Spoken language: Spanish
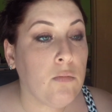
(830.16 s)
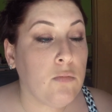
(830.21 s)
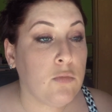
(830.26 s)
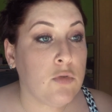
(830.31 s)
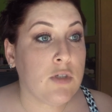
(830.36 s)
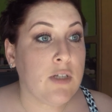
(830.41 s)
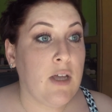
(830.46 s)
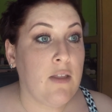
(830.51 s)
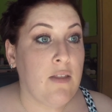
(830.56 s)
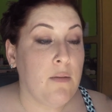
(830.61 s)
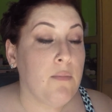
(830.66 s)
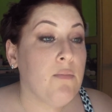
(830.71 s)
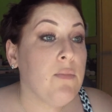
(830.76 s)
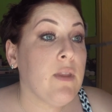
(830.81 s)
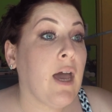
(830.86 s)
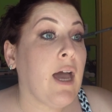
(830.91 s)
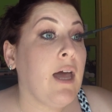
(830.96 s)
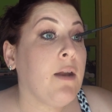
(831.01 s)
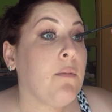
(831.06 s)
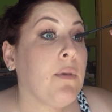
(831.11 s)
Pues nada,
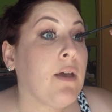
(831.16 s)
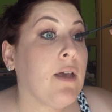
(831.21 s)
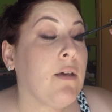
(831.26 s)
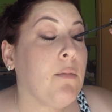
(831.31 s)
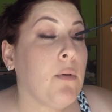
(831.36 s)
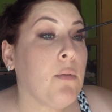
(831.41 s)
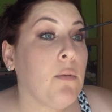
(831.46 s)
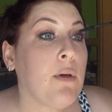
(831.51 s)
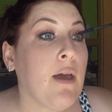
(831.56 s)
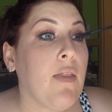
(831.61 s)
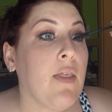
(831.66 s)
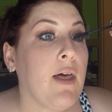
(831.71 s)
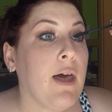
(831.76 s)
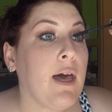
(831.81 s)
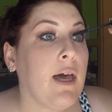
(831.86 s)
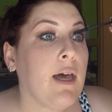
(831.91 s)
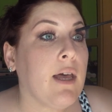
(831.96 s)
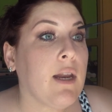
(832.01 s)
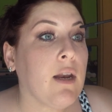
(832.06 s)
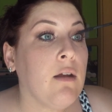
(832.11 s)
dejarme que me voy a
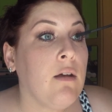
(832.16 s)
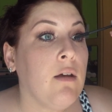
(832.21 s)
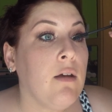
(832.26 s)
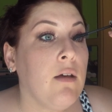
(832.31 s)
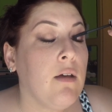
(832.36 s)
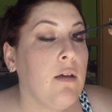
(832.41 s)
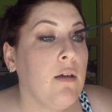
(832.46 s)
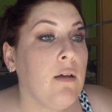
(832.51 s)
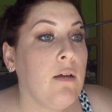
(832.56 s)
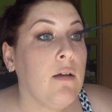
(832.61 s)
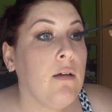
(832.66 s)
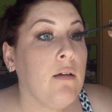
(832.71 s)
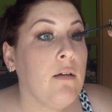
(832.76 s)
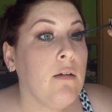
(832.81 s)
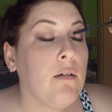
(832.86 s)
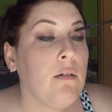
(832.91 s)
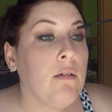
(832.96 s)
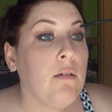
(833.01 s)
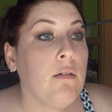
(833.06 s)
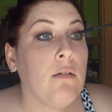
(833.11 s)
dar
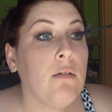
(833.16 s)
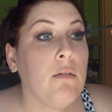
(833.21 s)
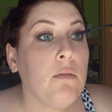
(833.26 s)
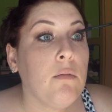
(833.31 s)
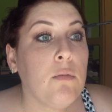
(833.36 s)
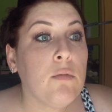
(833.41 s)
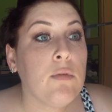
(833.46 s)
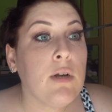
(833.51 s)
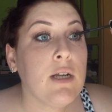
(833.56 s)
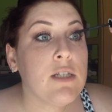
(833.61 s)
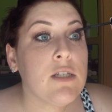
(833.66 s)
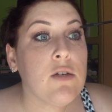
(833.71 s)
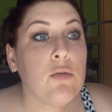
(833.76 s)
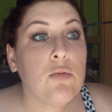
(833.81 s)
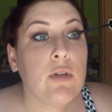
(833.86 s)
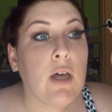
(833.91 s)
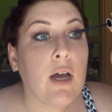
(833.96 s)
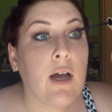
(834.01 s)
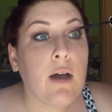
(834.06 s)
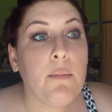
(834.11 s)
una
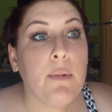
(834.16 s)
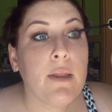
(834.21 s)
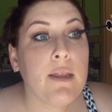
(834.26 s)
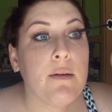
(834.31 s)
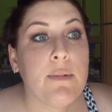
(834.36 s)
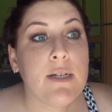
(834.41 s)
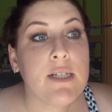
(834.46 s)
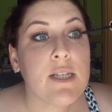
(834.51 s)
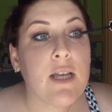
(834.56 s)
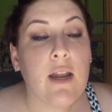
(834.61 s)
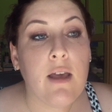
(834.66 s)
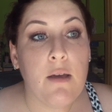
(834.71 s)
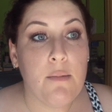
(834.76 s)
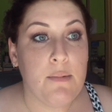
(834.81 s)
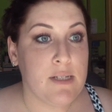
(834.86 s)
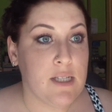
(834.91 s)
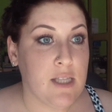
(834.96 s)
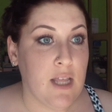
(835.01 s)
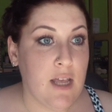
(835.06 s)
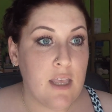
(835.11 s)
segunda capa de máscara de
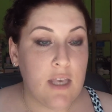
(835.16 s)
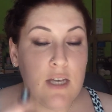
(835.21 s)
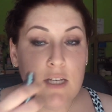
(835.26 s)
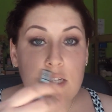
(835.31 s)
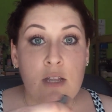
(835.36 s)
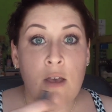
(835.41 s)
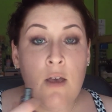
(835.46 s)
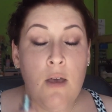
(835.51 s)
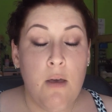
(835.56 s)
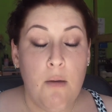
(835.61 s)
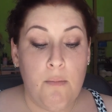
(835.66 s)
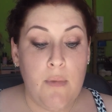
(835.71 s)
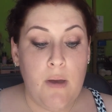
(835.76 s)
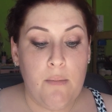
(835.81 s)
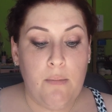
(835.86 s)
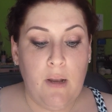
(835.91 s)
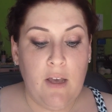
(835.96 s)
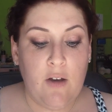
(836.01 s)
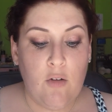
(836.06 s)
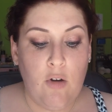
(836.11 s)
pestañas, me
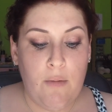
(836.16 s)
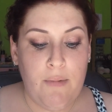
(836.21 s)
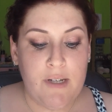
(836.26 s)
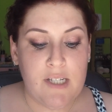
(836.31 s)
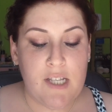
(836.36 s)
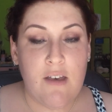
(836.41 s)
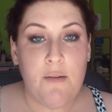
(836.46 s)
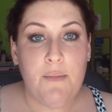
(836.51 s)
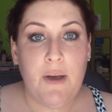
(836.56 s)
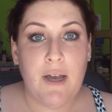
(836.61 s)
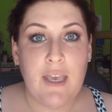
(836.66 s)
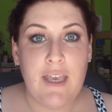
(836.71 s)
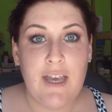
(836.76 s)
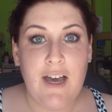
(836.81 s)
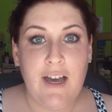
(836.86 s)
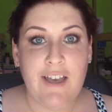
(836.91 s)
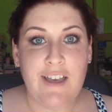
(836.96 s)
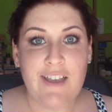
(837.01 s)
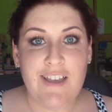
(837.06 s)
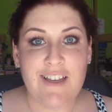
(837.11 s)
aplico la base de
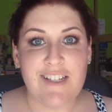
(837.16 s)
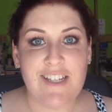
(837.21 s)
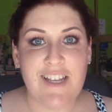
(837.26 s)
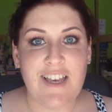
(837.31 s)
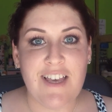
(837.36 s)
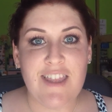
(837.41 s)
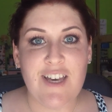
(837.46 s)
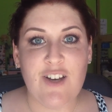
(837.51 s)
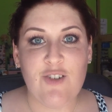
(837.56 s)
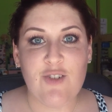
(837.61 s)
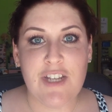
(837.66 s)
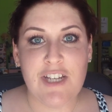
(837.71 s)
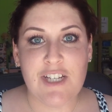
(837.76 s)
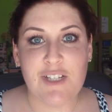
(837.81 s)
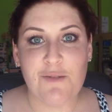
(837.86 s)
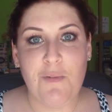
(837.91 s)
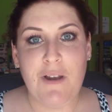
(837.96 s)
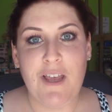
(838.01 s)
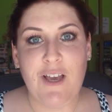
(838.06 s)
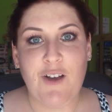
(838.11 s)
maquillaje y enseguida os
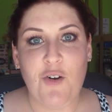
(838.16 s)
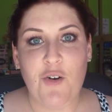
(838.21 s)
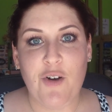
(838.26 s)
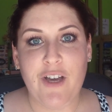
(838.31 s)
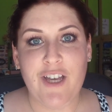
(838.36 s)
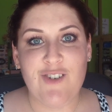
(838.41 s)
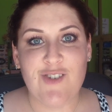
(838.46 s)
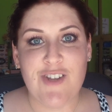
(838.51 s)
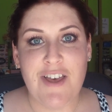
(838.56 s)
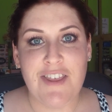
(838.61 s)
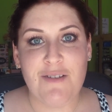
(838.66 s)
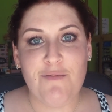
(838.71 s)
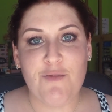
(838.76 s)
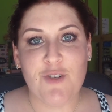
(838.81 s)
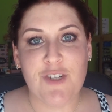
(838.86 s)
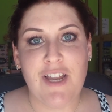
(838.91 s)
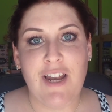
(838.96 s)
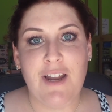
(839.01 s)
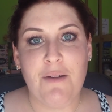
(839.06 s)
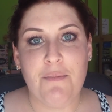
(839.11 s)
explico qué nos
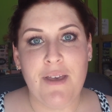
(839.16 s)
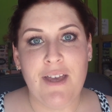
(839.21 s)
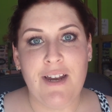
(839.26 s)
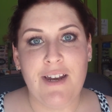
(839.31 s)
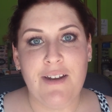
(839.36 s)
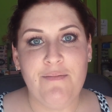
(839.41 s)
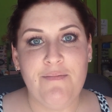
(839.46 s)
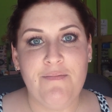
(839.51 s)
hacemos en la piel.